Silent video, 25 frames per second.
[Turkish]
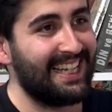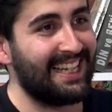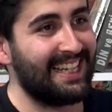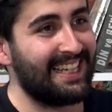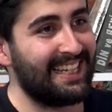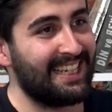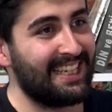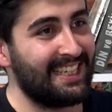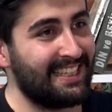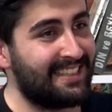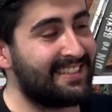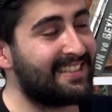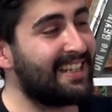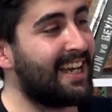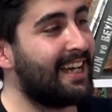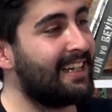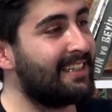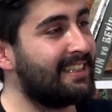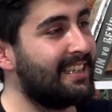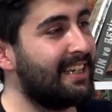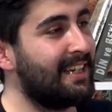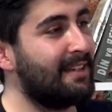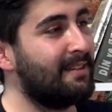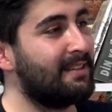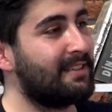Ee, Aa.
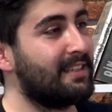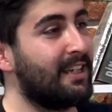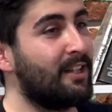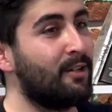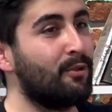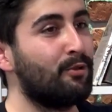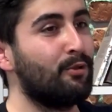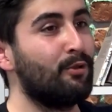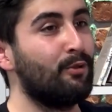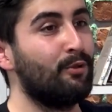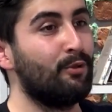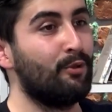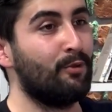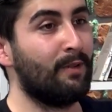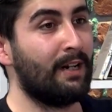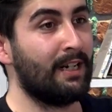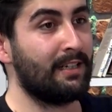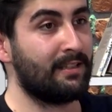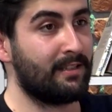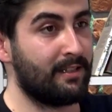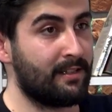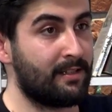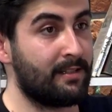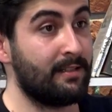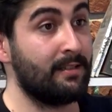sahada evet Anadolu
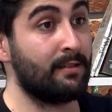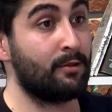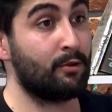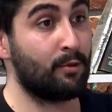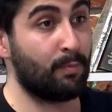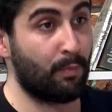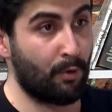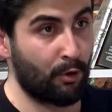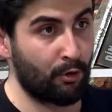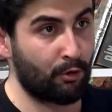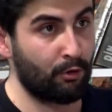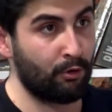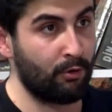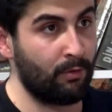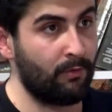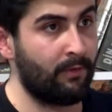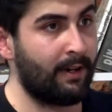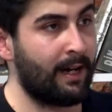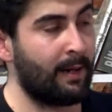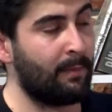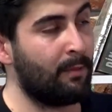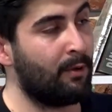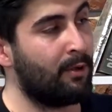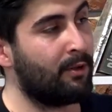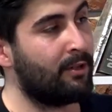Üniversitesi'nin spor kulübü
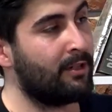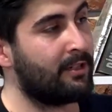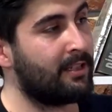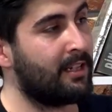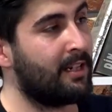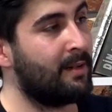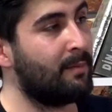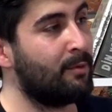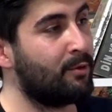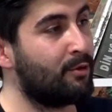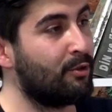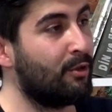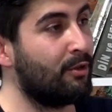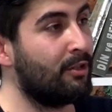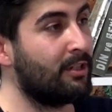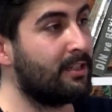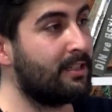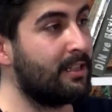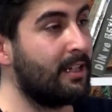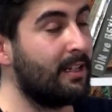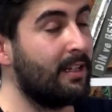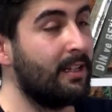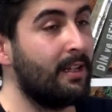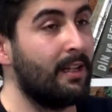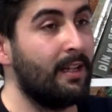var bölgesel amatör
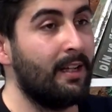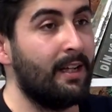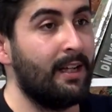ligde.